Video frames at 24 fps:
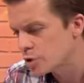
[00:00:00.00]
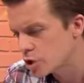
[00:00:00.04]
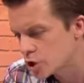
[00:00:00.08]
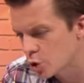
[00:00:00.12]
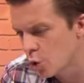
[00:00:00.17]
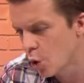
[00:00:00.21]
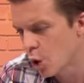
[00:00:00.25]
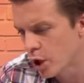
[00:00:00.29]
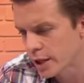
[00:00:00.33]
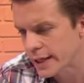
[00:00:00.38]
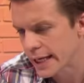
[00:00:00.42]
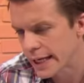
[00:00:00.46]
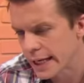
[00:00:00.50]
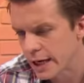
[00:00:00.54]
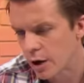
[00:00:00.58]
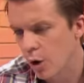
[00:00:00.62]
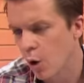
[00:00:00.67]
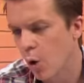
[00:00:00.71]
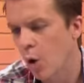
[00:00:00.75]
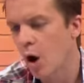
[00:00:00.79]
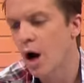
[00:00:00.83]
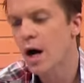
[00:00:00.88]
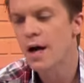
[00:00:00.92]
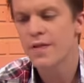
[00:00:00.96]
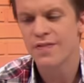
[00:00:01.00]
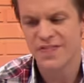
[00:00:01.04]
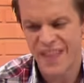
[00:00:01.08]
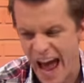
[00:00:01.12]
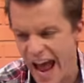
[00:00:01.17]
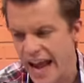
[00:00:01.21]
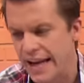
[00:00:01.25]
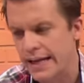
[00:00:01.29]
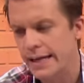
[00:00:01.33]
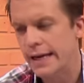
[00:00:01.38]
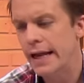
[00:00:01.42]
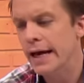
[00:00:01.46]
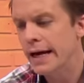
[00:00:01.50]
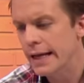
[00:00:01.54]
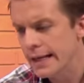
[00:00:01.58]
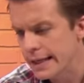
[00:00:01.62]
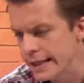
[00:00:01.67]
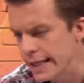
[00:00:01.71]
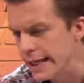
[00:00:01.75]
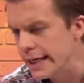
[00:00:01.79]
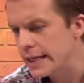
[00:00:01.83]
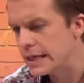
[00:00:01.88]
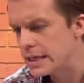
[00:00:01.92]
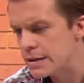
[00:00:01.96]
Studio. Nein,
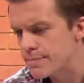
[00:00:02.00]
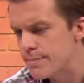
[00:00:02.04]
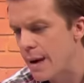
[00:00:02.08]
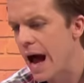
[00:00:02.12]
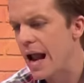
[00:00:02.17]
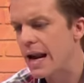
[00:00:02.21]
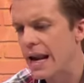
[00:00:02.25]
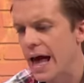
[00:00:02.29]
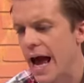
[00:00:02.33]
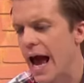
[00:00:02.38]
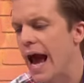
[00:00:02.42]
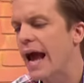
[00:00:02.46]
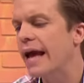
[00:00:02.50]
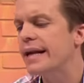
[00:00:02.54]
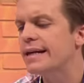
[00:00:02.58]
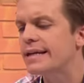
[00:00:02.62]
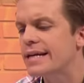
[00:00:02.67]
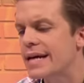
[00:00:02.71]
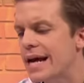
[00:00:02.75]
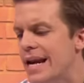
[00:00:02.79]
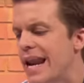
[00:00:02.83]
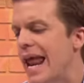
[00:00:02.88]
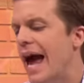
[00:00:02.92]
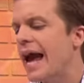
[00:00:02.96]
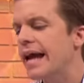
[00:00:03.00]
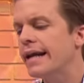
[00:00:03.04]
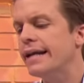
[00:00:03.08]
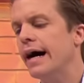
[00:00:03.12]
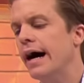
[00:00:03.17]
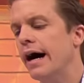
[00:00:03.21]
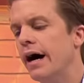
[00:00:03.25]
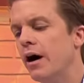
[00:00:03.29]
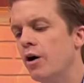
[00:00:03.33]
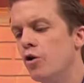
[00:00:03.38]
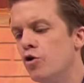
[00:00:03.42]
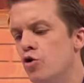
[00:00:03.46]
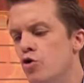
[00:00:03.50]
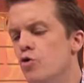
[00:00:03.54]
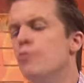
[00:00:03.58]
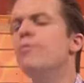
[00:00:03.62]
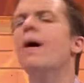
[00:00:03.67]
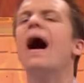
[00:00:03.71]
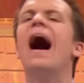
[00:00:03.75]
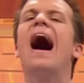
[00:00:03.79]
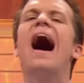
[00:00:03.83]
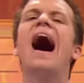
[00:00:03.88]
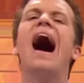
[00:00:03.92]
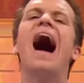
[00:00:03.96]
nicht mal ein kleiner.
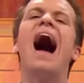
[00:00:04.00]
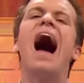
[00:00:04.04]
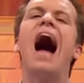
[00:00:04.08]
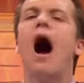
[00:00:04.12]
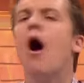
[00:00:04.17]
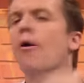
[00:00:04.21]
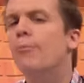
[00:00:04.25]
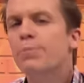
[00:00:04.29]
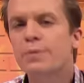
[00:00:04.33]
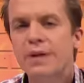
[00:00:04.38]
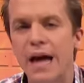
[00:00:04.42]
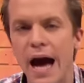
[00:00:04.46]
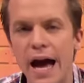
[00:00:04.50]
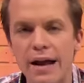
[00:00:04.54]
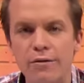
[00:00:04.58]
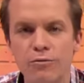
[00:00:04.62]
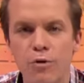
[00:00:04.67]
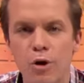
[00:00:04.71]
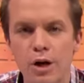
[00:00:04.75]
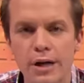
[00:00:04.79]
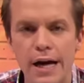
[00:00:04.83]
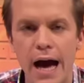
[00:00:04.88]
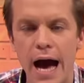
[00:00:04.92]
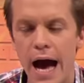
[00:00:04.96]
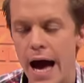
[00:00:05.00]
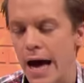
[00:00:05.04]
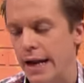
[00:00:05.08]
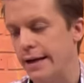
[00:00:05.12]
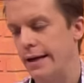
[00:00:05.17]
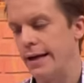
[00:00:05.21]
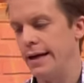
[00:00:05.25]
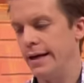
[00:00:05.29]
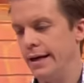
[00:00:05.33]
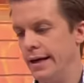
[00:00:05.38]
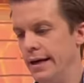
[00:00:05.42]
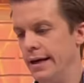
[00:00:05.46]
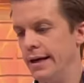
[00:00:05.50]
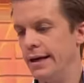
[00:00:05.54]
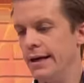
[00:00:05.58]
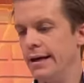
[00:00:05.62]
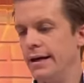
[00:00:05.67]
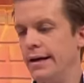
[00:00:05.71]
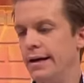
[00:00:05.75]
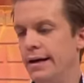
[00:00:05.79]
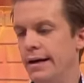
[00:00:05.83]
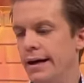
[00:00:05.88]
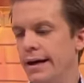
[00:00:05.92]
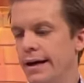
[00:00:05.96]
Überhaupt kein Vulkan.
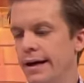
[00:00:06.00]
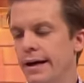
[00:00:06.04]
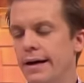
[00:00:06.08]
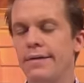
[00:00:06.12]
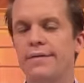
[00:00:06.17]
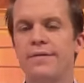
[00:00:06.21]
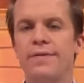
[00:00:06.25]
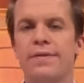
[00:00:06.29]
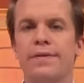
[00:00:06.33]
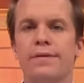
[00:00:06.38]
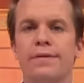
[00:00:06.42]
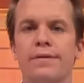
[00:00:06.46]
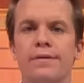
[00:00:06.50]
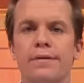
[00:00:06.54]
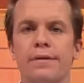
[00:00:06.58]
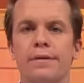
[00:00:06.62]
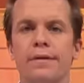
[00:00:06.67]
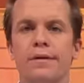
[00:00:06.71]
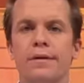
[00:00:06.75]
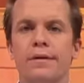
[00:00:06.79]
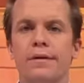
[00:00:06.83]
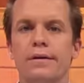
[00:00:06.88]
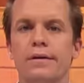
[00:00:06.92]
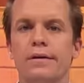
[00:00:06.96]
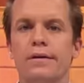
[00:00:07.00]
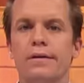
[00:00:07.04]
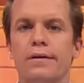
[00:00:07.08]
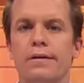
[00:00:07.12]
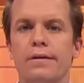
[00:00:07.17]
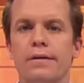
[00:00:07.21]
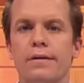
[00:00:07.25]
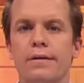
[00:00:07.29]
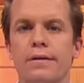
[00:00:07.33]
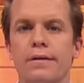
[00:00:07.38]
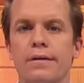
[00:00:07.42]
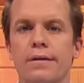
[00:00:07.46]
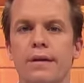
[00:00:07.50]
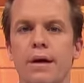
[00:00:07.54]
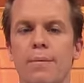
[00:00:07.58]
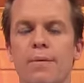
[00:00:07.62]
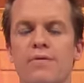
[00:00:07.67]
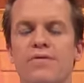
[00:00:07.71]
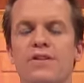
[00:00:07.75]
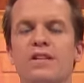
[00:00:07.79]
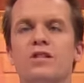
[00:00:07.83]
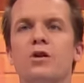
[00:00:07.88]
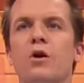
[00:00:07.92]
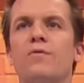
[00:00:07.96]
Ja.
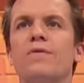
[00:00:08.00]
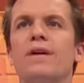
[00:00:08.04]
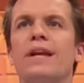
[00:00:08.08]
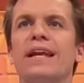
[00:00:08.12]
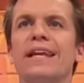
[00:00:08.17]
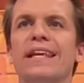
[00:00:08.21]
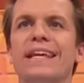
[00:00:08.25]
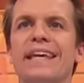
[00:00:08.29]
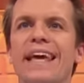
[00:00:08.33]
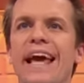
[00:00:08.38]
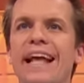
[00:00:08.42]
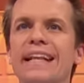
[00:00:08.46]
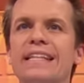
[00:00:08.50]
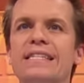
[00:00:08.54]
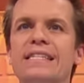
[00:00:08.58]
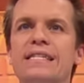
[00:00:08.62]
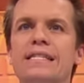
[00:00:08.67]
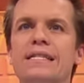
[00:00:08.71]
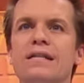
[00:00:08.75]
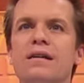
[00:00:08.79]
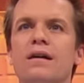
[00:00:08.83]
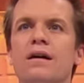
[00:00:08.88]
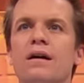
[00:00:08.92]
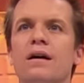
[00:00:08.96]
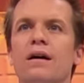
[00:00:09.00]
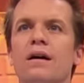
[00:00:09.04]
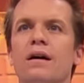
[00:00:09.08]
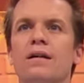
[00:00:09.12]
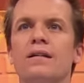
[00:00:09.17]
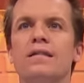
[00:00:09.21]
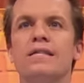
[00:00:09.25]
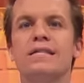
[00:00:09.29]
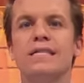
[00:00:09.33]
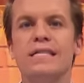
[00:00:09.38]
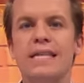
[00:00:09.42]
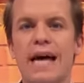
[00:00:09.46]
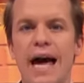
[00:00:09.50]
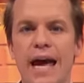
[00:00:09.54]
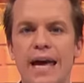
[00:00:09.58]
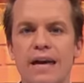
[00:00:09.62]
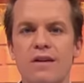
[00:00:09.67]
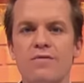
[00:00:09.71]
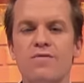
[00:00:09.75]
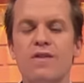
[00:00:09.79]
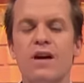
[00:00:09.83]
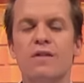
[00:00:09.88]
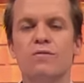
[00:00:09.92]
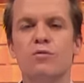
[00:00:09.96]
Aber wie sollen wir denn jetzt
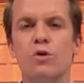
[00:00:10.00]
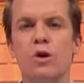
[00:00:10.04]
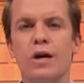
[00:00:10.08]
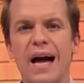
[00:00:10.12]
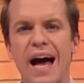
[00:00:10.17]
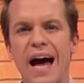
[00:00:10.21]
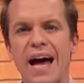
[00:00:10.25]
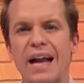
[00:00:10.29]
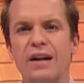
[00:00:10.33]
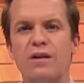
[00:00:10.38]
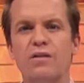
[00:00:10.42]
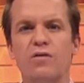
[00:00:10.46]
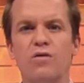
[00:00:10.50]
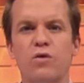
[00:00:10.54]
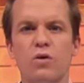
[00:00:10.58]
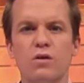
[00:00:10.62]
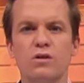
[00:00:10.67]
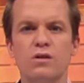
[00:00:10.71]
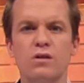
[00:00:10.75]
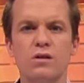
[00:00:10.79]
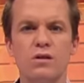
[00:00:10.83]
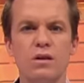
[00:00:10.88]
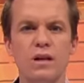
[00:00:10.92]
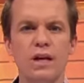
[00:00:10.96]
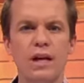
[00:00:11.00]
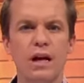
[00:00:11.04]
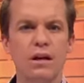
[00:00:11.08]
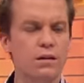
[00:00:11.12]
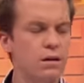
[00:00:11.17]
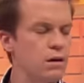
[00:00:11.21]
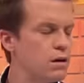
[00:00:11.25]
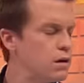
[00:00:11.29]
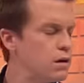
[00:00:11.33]
zeigen, wie ein Vulkan funktioniert?